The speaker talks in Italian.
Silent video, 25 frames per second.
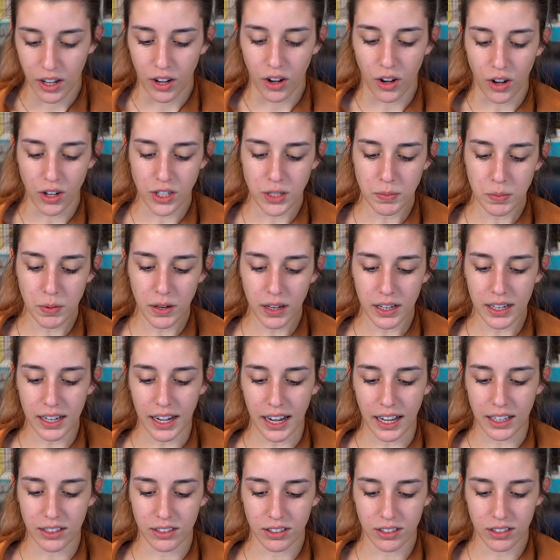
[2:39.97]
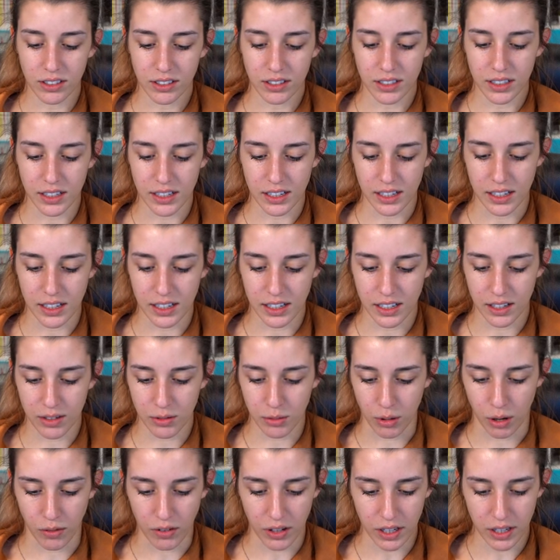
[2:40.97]
Ho sbloccato il
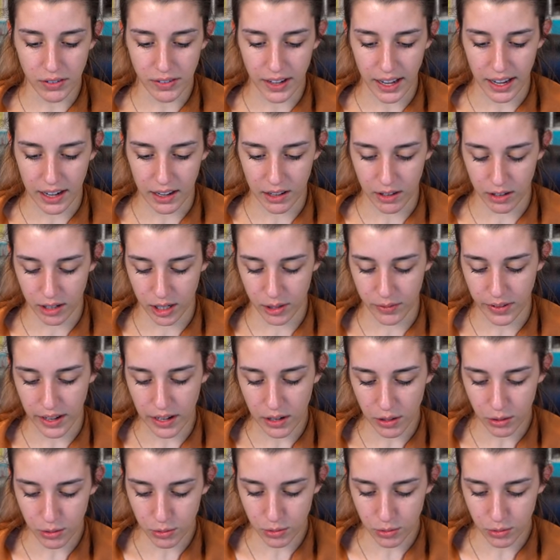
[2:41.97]
nuovo livello, livello